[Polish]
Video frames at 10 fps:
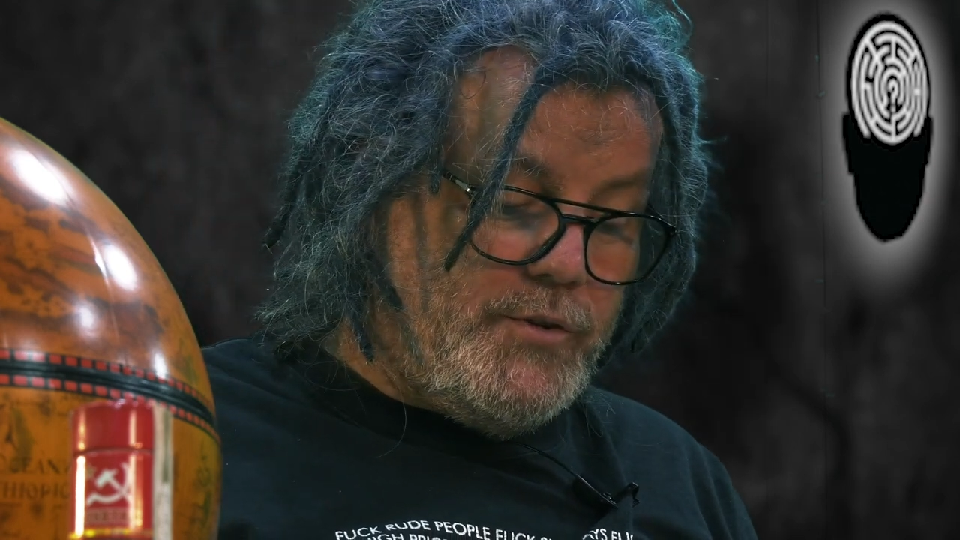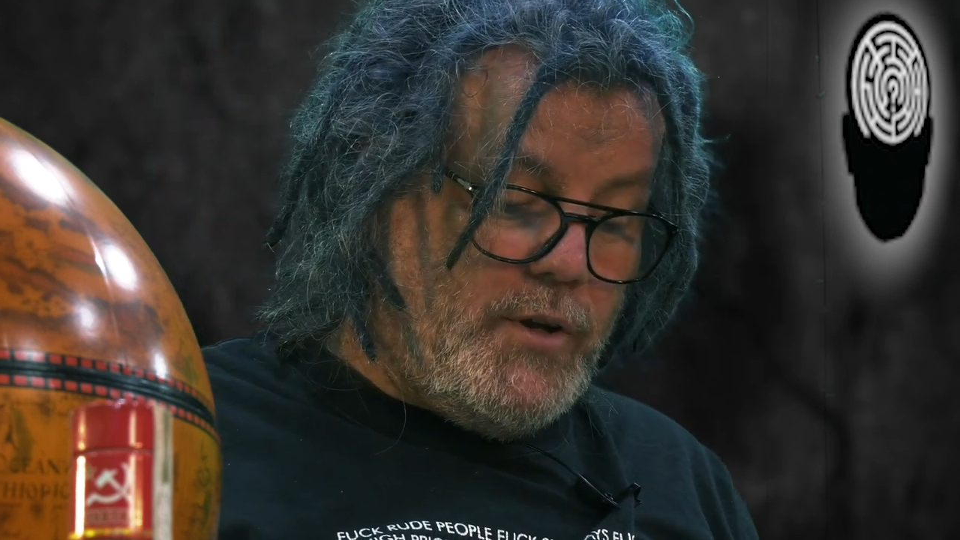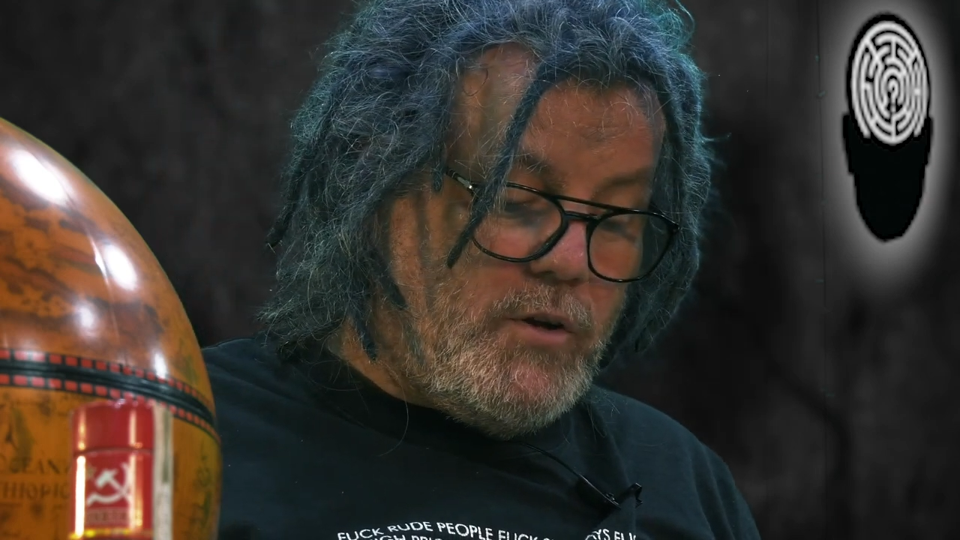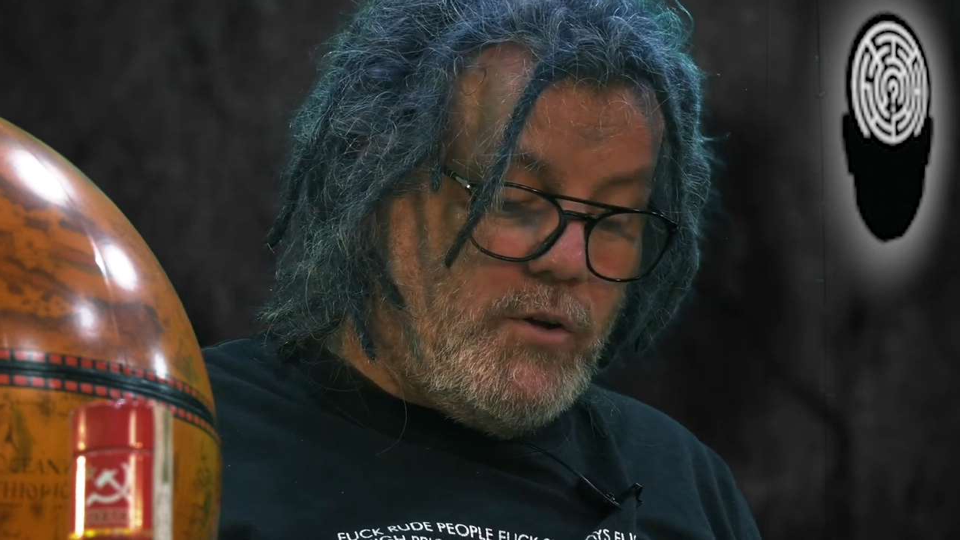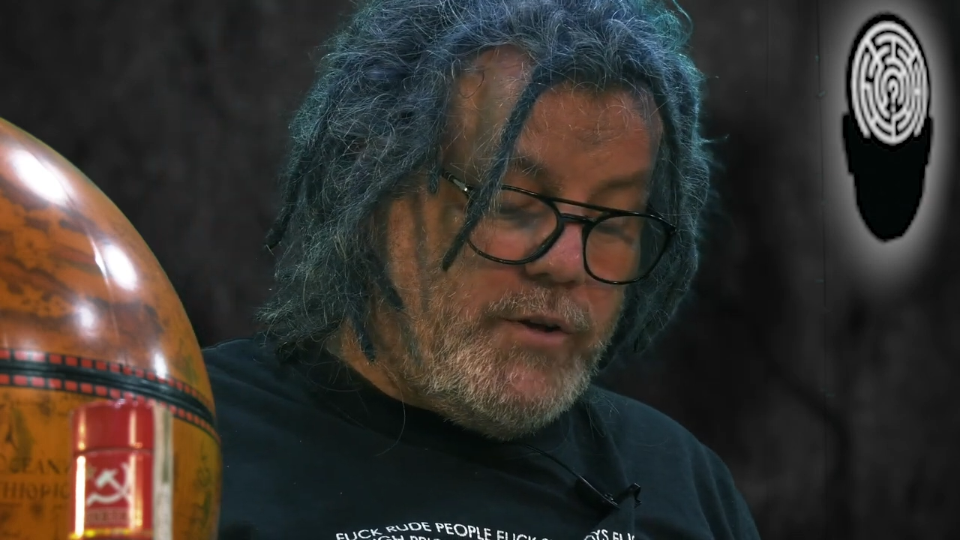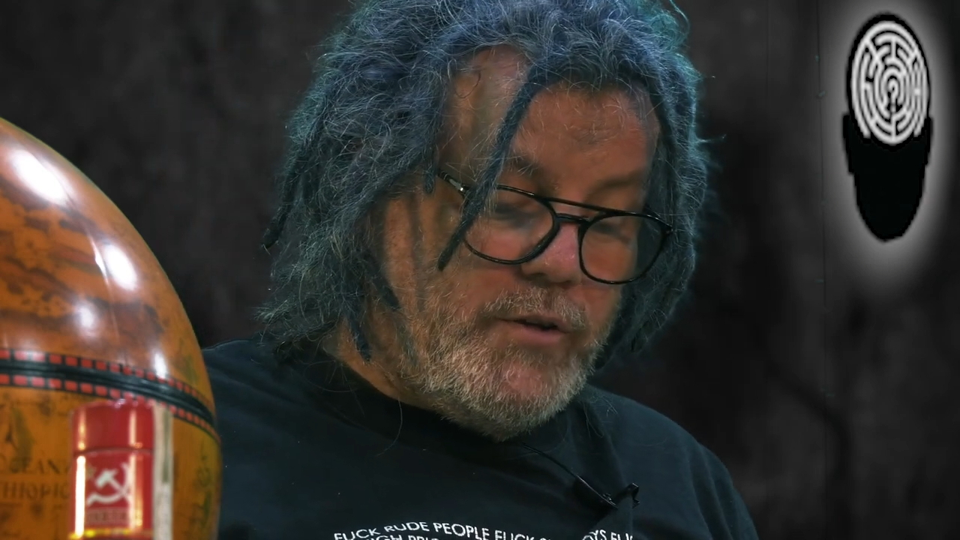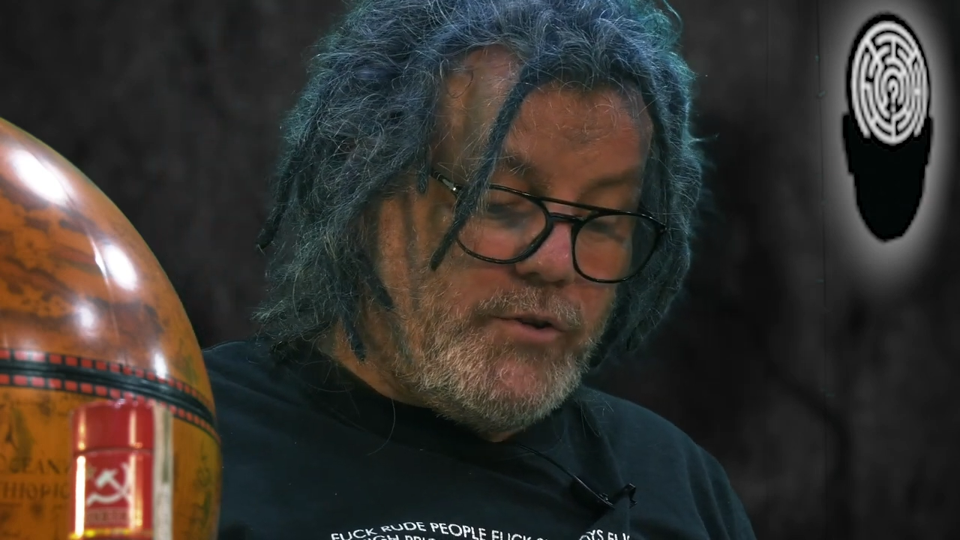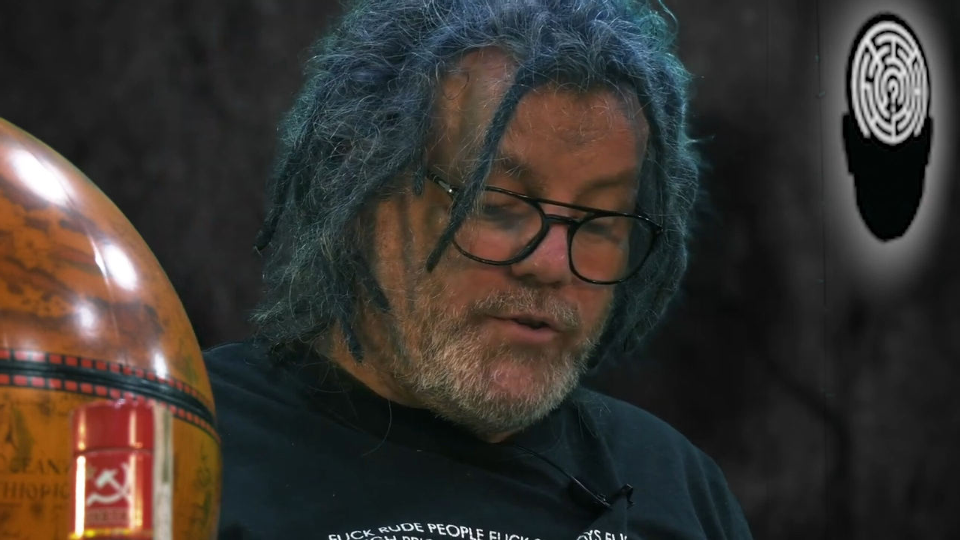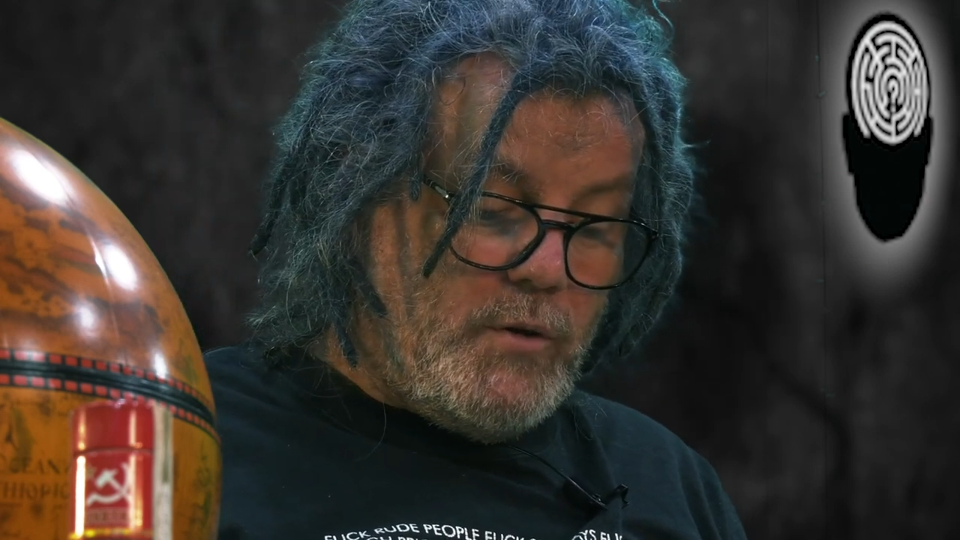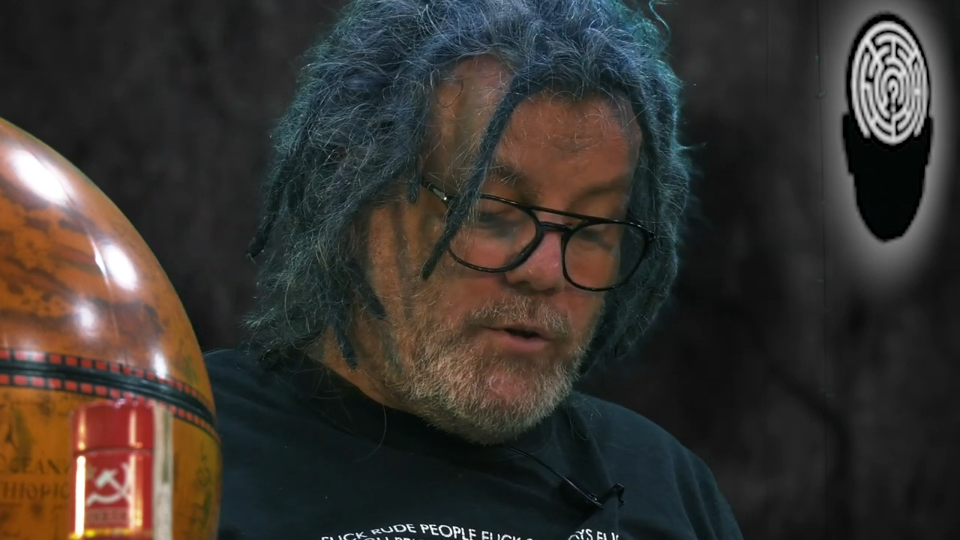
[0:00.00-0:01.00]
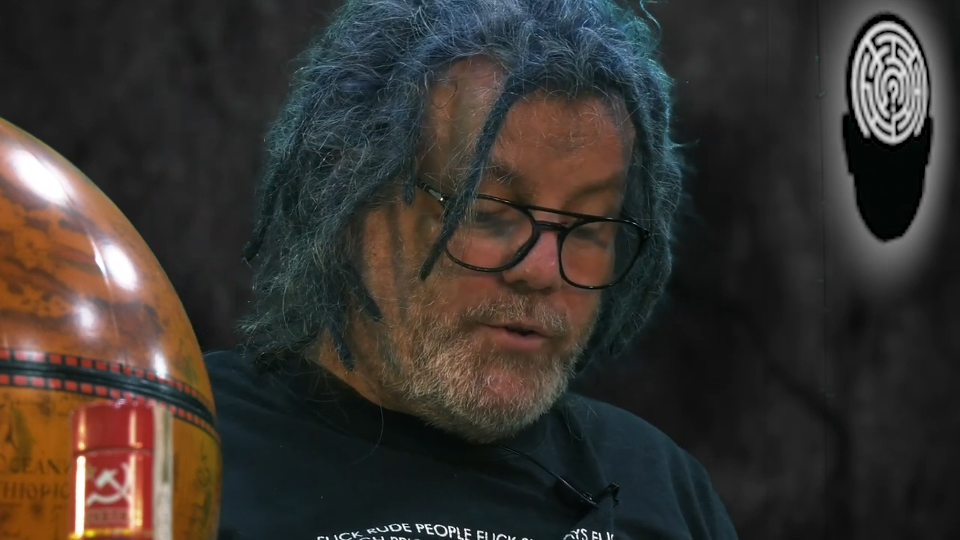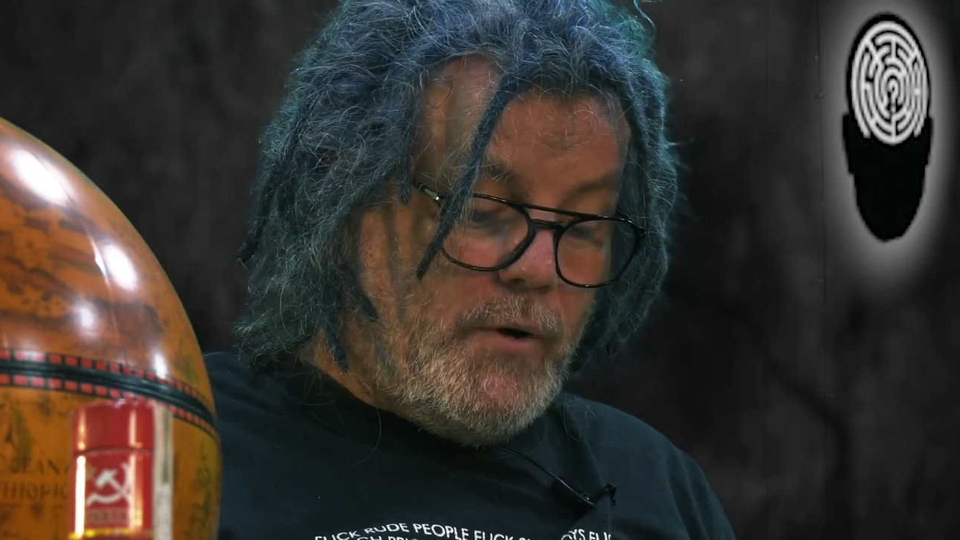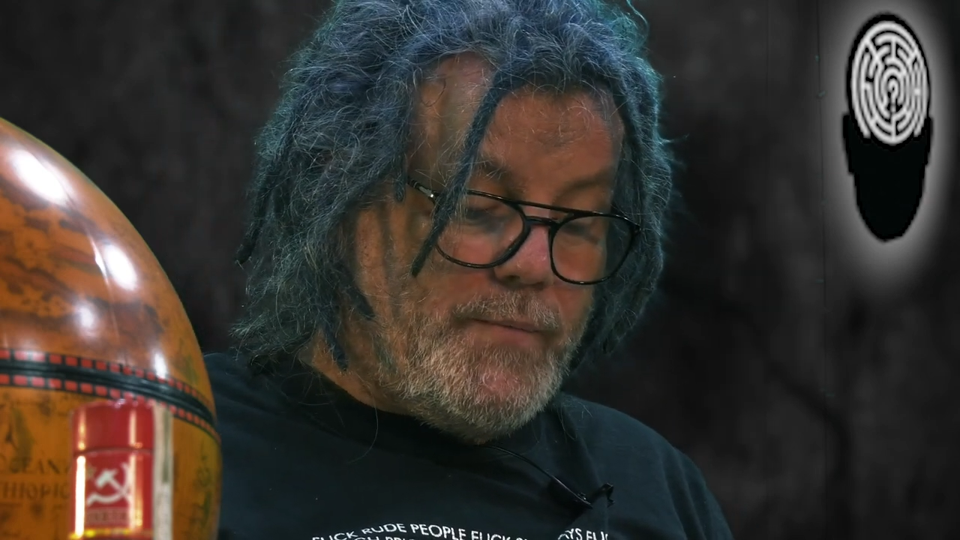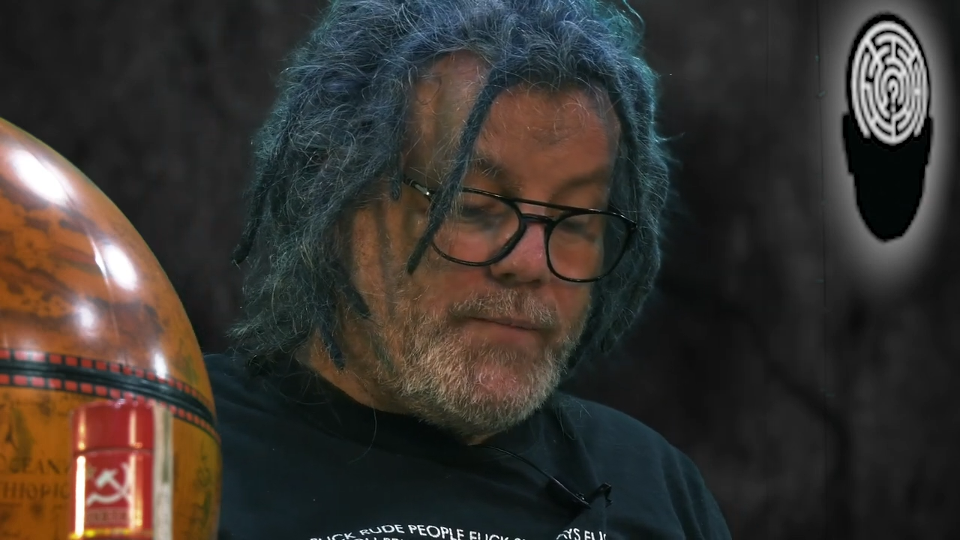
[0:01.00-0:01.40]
tylko nie zostało to